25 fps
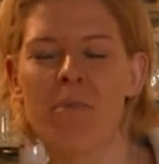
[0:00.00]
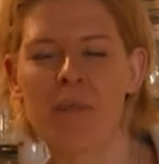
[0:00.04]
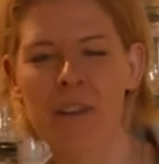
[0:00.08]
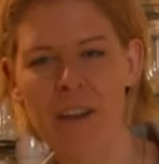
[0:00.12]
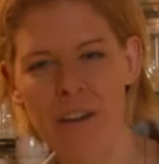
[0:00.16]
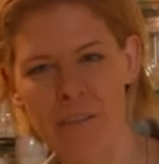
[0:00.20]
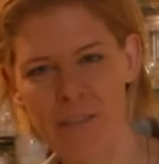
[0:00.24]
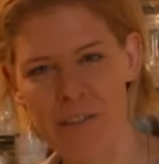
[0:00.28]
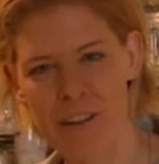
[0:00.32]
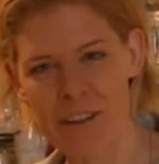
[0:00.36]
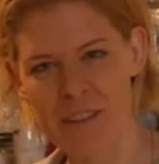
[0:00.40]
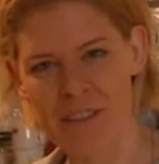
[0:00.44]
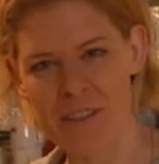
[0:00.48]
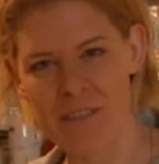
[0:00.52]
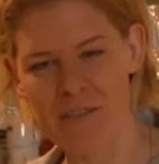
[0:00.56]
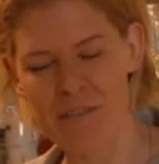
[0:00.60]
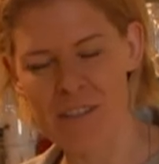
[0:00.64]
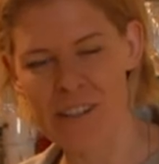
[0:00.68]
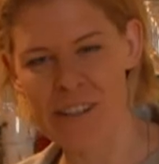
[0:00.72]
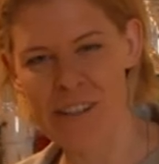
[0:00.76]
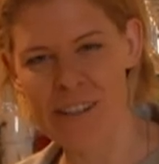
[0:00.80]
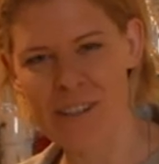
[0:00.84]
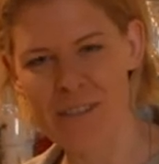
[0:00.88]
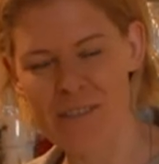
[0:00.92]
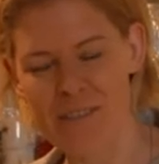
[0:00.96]
Beer
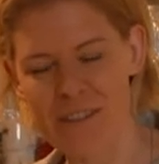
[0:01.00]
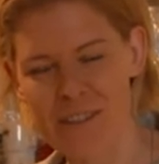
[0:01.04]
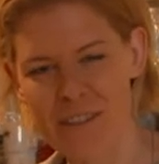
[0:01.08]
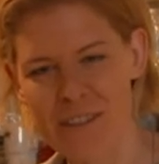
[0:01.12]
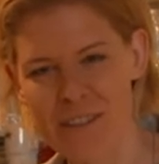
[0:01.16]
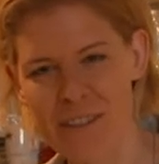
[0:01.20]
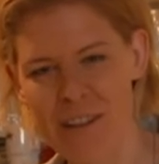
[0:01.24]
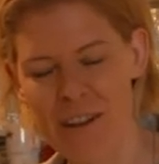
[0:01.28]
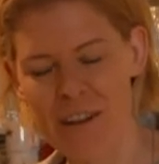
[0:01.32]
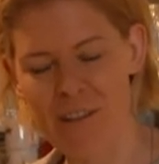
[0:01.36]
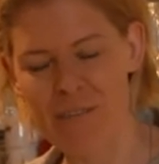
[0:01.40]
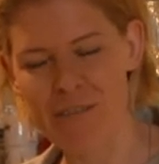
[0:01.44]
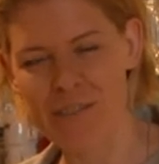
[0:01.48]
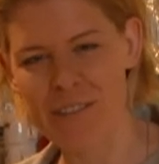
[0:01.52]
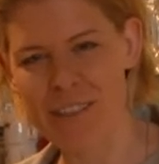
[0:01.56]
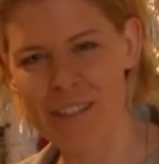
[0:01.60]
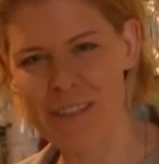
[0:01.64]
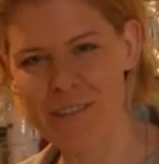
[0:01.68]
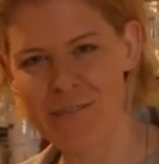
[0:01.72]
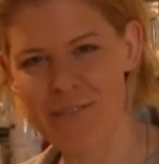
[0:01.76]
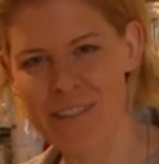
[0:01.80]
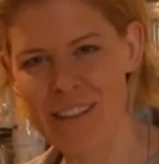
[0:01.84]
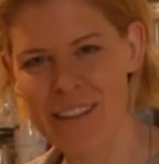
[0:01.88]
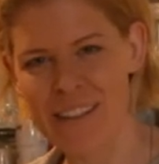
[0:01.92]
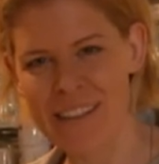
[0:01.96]
Festival. Da sollten Sie auf
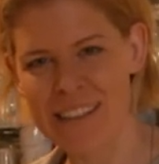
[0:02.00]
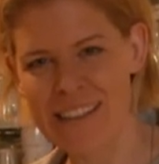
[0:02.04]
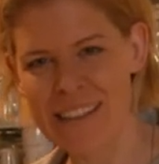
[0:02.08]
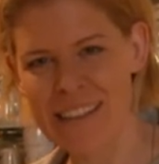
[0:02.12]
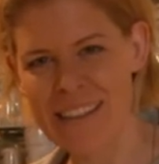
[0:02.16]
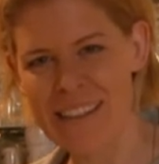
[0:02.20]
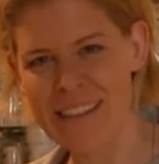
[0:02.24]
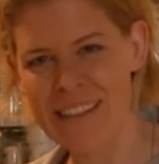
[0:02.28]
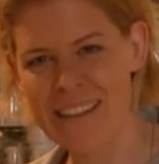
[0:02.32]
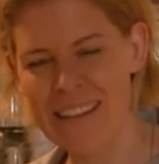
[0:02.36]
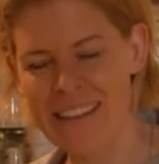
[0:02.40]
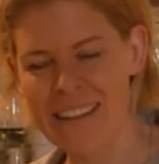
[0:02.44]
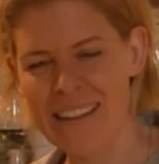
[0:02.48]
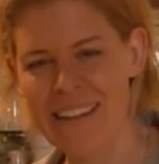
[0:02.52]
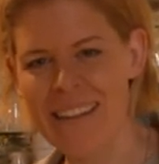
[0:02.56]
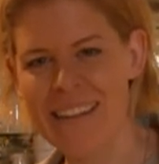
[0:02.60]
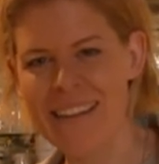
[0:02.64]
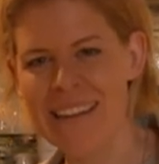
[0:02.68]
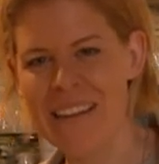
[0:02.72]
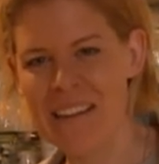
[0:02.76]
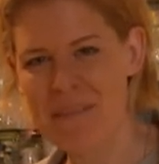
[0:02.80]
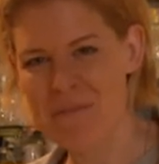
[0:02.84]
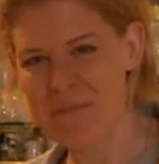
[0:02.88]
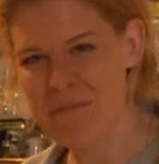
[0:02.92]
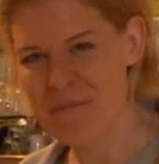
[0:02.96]
jeden Fall hingehen.
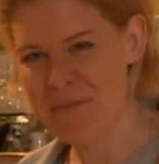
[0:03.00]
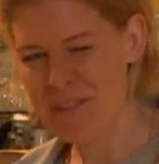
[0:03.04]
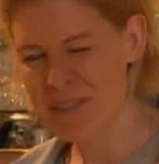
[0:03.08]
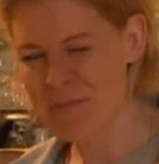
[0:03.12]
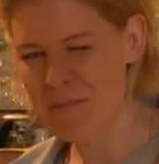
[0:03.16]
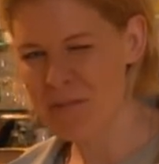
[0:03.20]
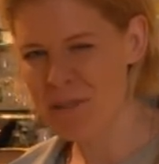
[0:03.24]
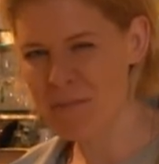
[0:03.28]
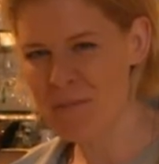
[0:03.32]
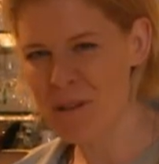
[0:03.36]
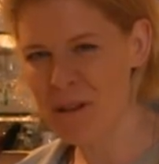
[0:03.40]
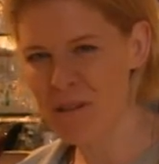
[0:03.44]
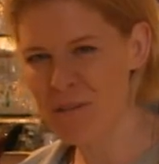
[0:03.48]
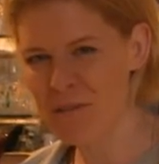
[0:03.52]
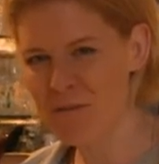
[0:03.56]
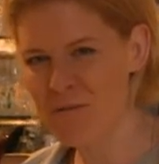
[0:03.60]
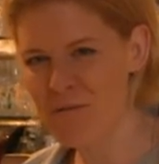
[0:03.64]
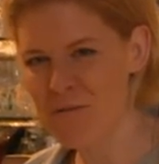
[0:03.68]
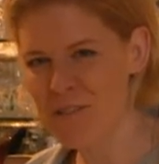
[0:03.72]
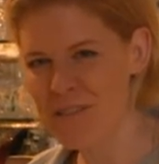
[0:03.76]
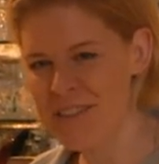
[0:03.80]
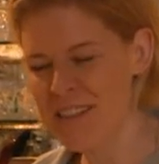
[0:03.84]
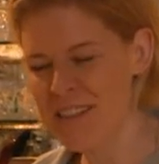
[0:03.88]
Ähm, wird bestimmt auch eine coole